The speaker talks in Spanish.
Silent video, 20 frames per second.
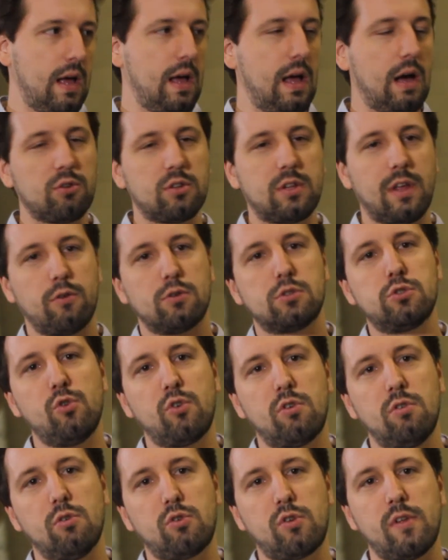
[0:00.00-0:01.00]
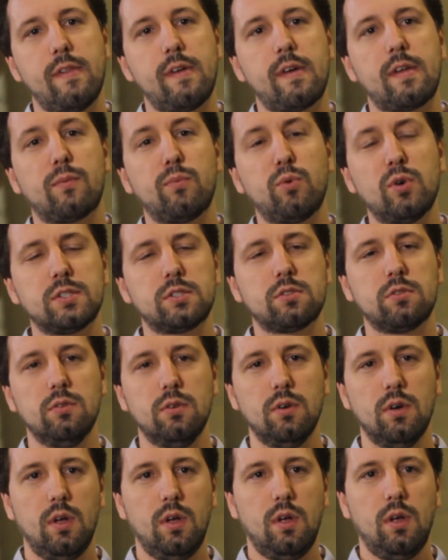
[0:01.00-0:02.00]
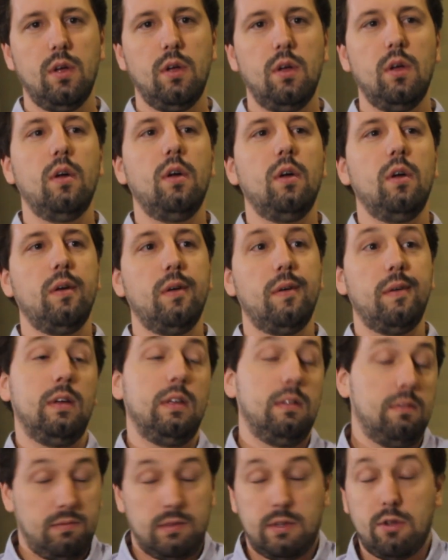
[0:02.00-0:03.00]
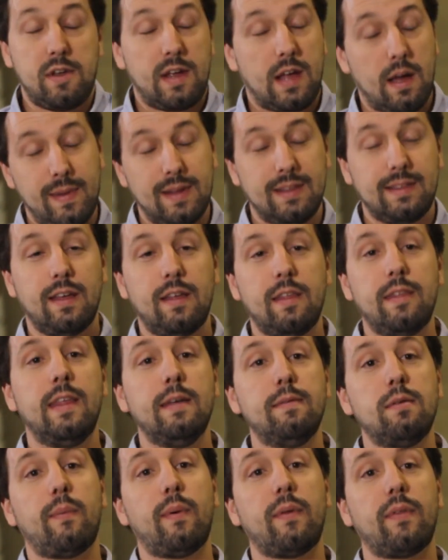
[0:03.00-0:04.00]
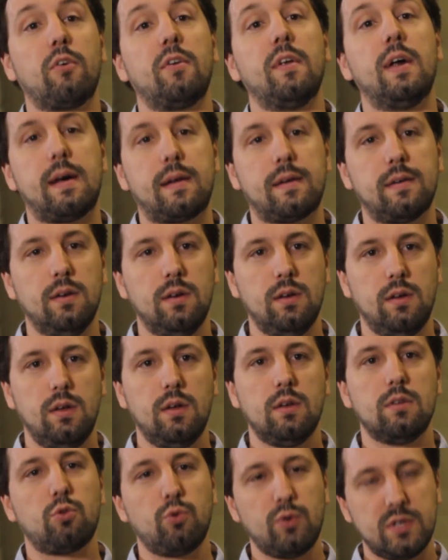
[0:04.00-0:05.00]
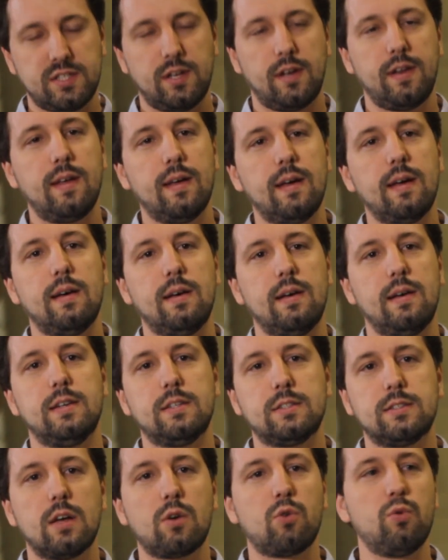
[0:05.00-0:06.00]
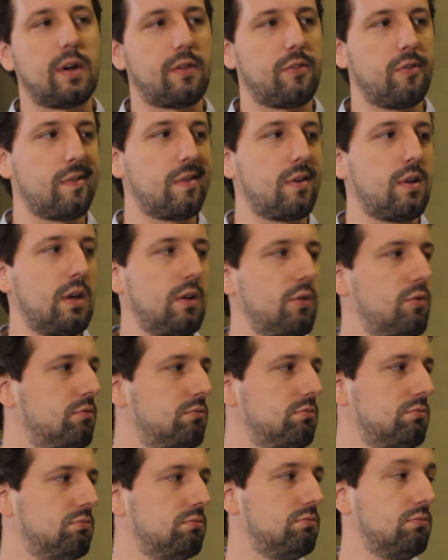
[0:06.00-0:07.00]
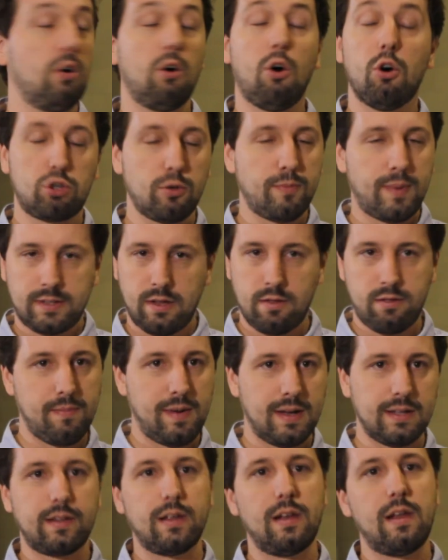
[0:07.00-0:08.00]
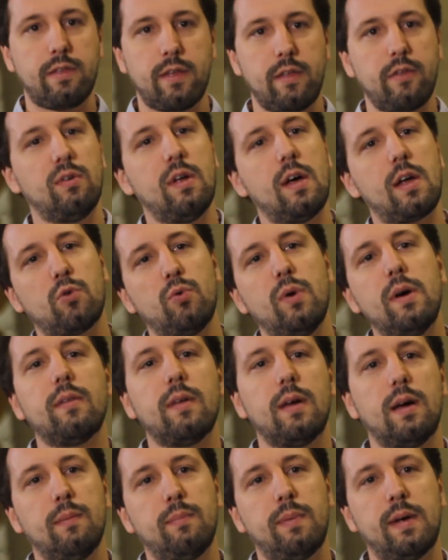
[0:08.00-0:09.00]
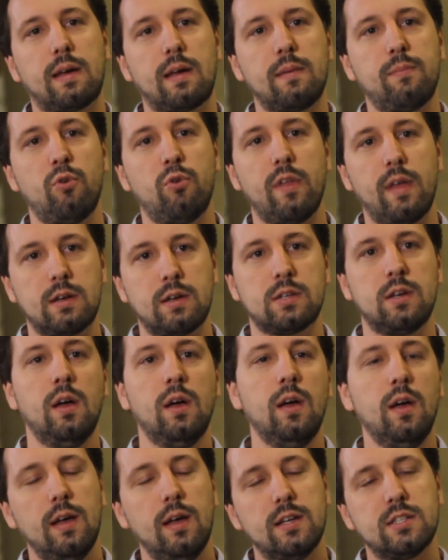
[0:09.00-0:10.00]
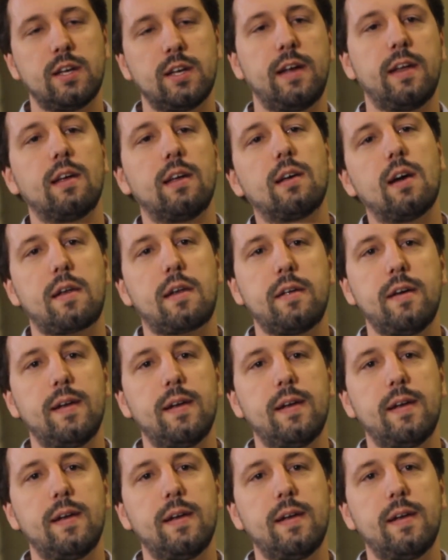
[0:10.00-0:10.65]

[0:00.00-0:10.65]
ya ha agotado su rueda de repuesto y teóricamente debe abandonar. ¿Tú estarías de acuerdo en que un otro participante le cede una rueda para que pueda seguir en